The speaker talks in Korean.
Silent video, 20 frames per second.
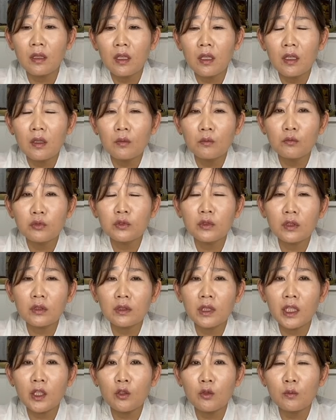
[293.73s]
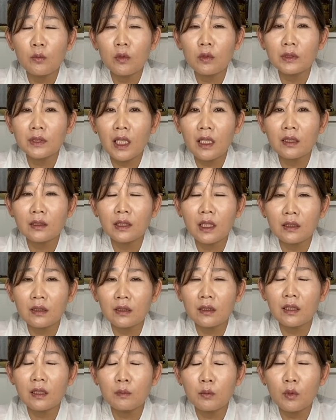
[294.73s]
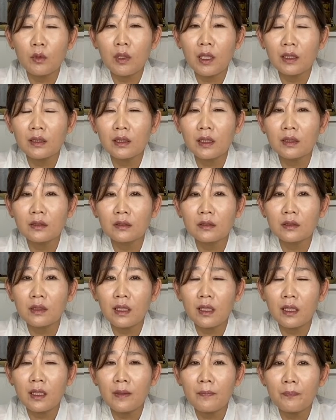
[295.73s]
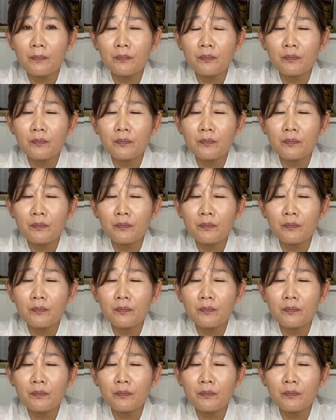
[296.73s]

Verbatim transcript: 아. 무턱대고 뭐 장사를 뭐 한다든가